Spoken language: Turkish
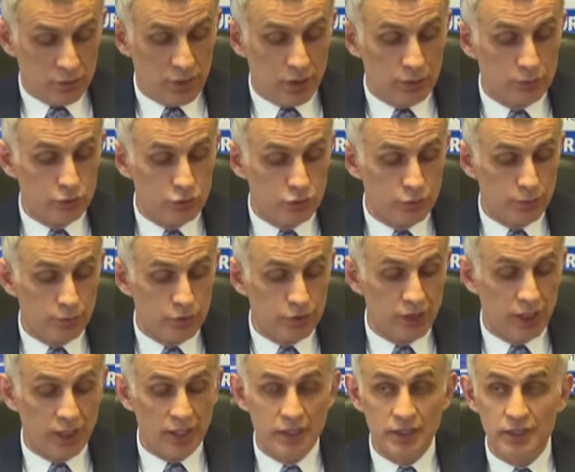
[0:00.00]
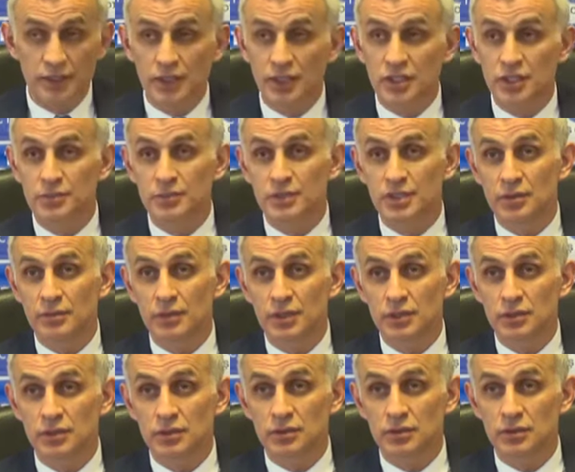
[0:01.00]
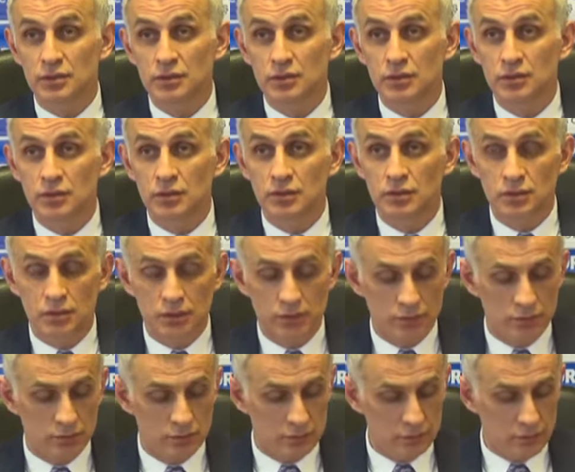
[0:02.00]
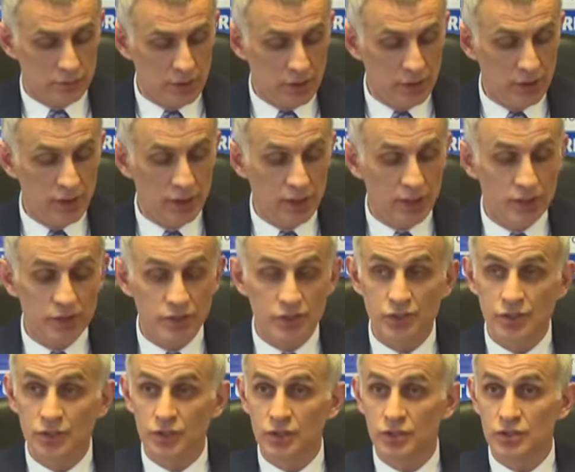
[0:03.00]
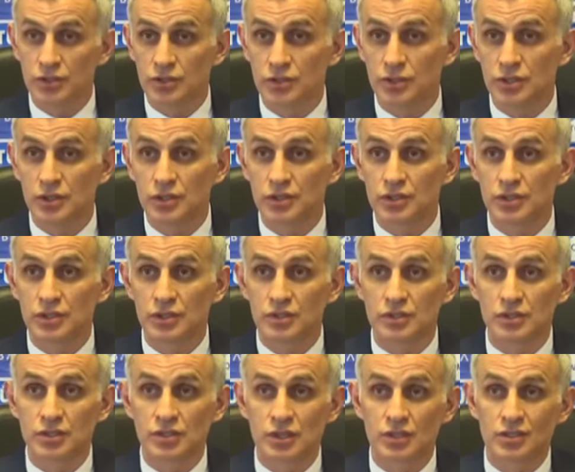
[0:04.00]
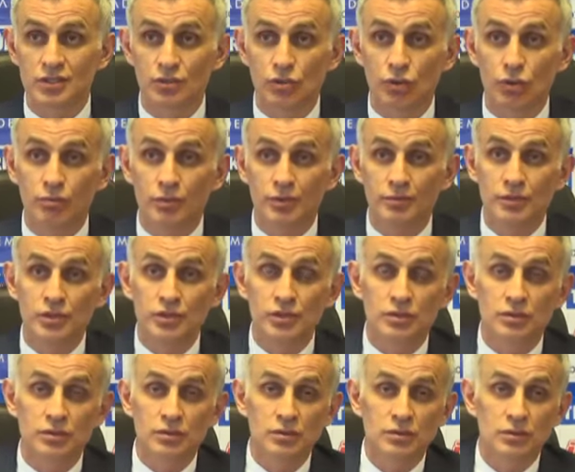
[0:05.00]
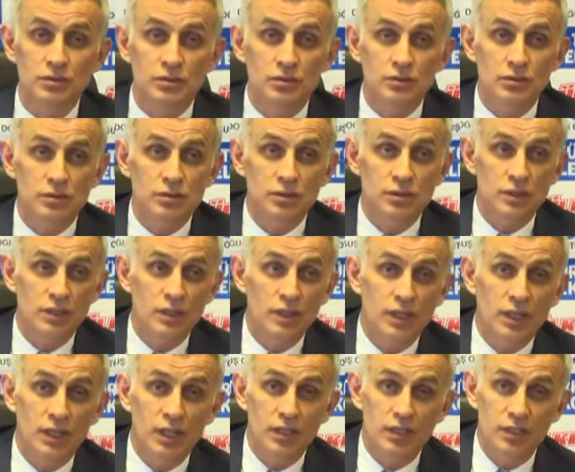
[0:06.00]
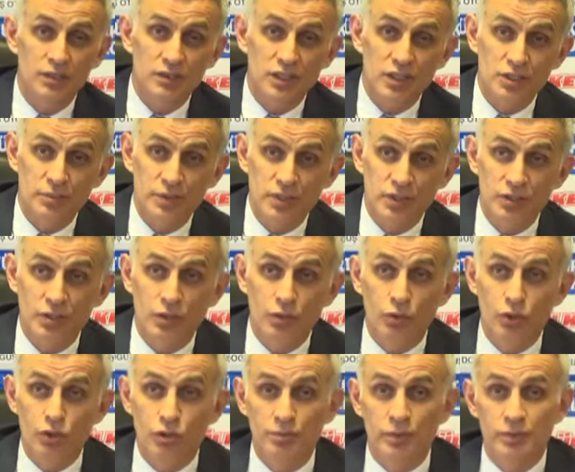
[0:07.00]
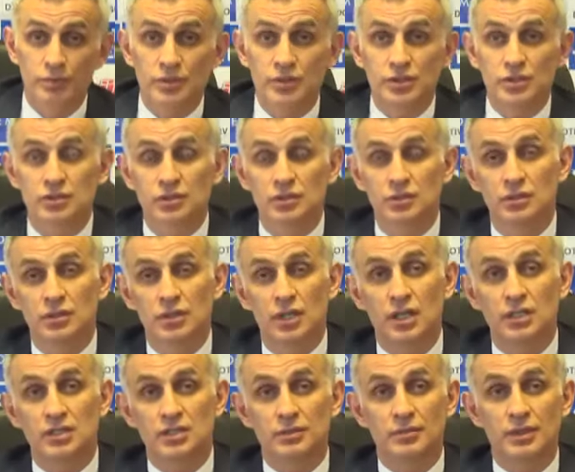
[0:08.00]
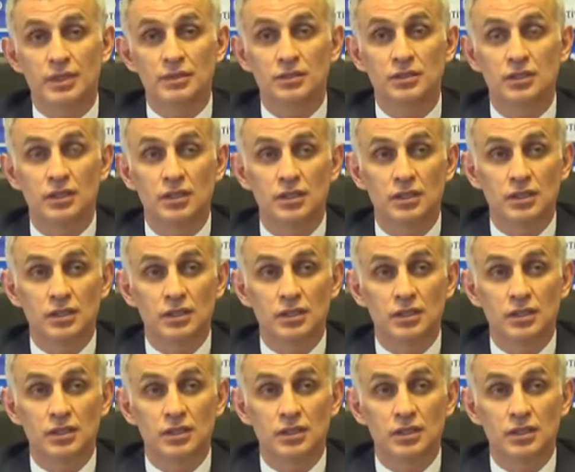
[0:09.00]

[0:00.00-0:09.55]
Trabzonspor tarihinde hiçbir zaman illegal ilişkisi içerisinde olmamış, illegal kazanç peşinde koşmamış, her zaman